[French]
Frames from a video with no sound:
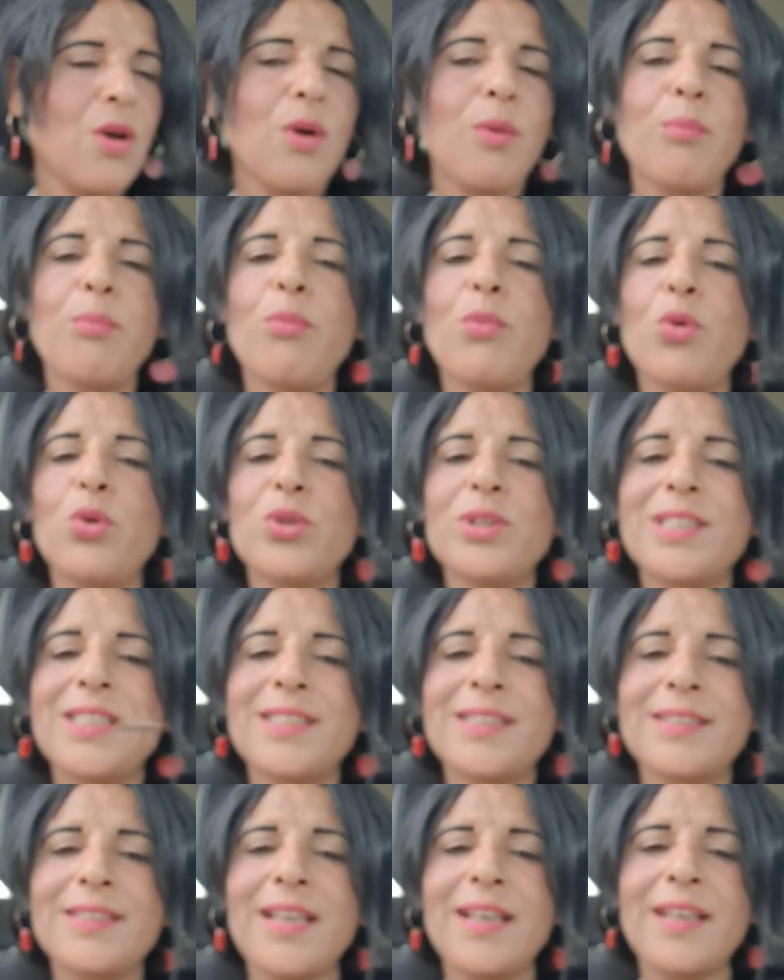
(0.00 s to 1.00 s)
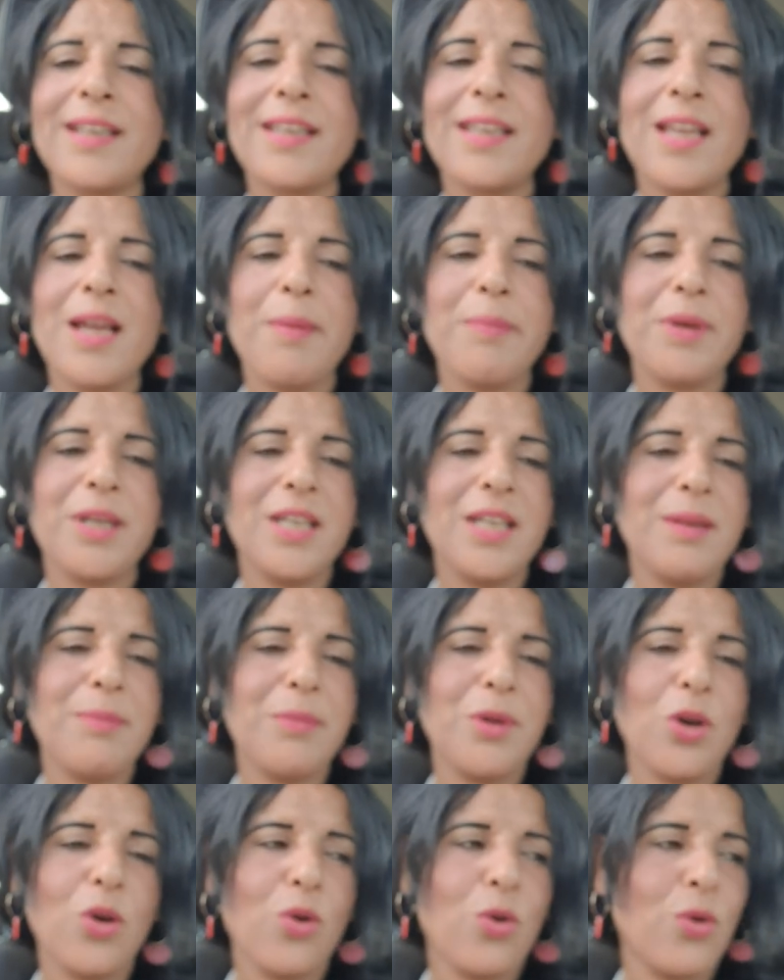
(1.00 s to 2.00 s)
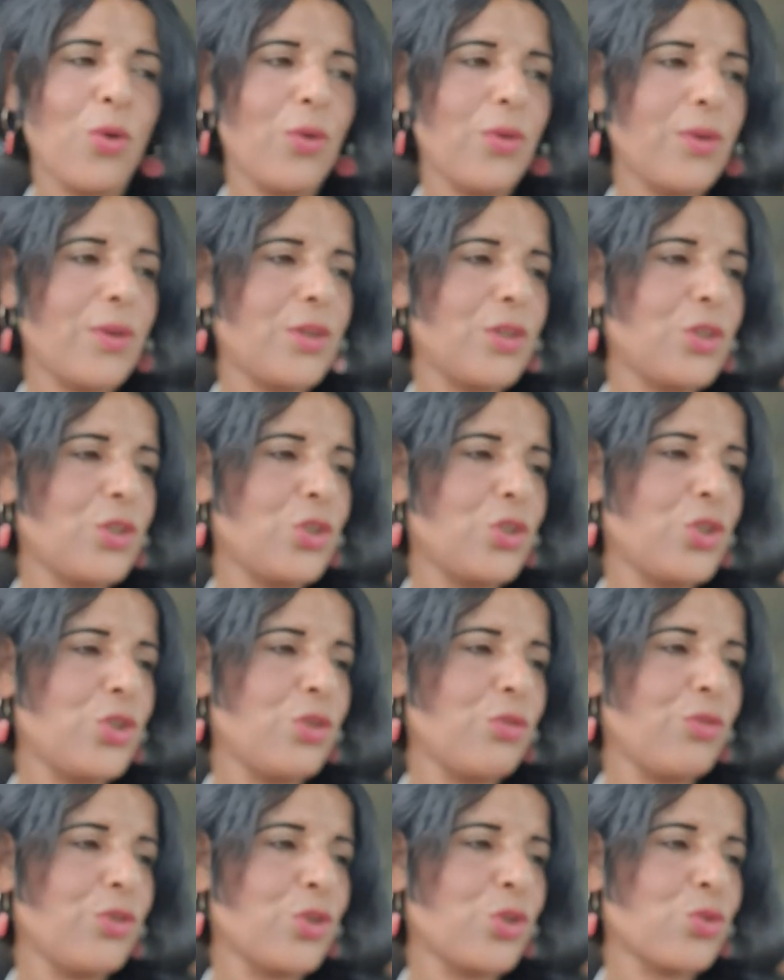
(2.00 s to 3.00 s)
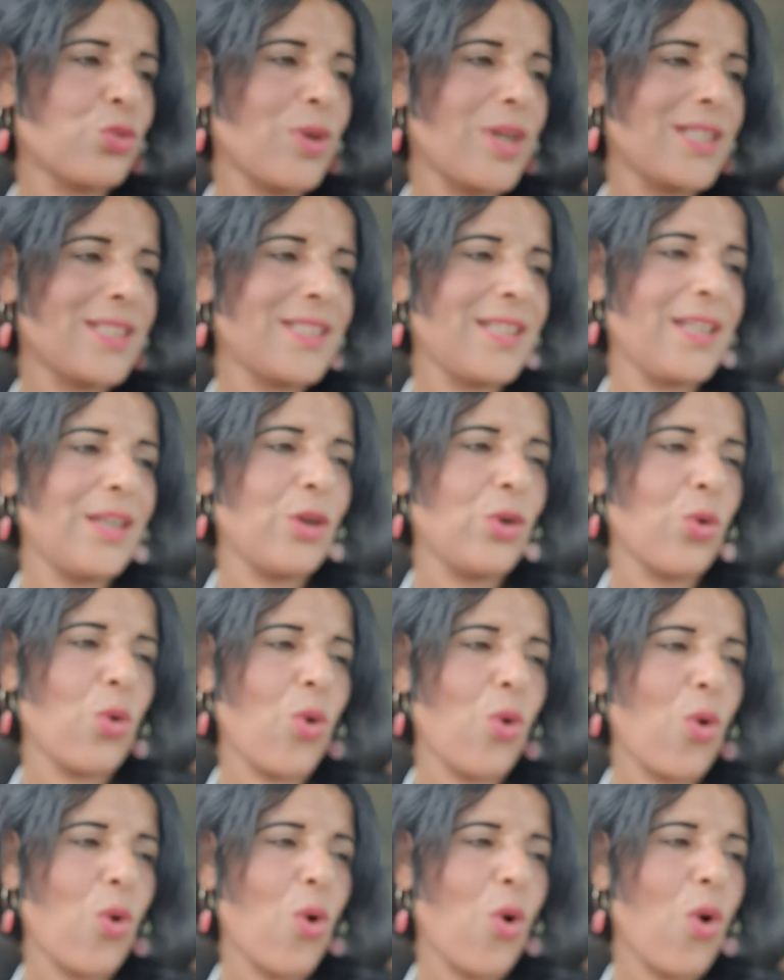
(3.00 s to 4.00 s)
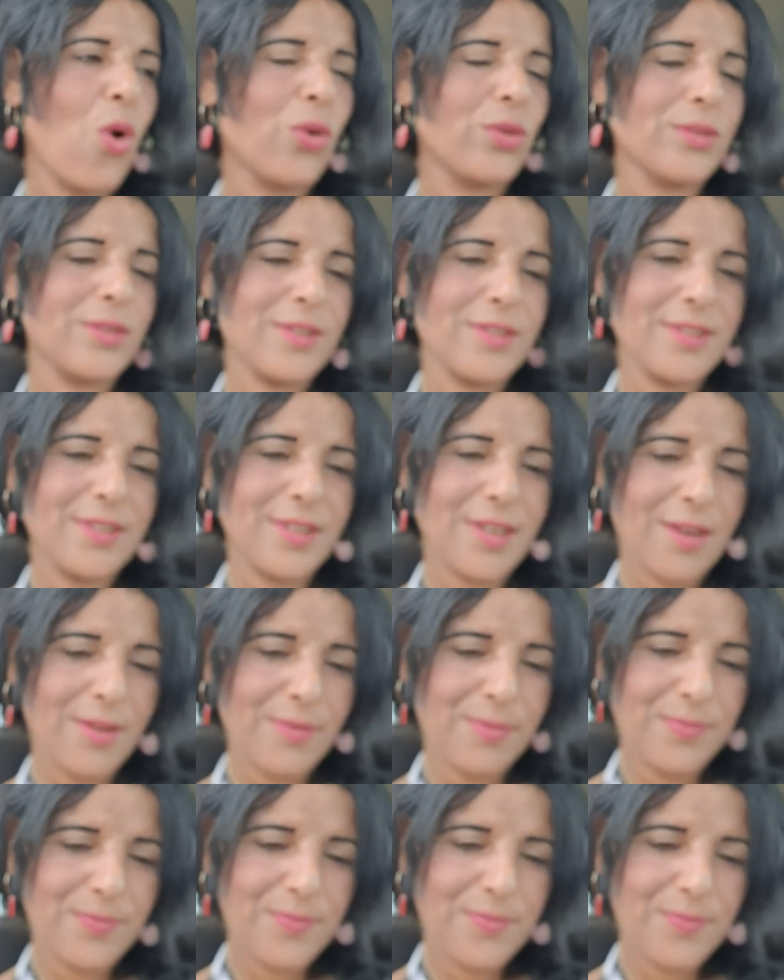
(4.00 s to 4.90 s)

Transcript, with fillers: Mon cinquième numéro, je veux choisir le 11.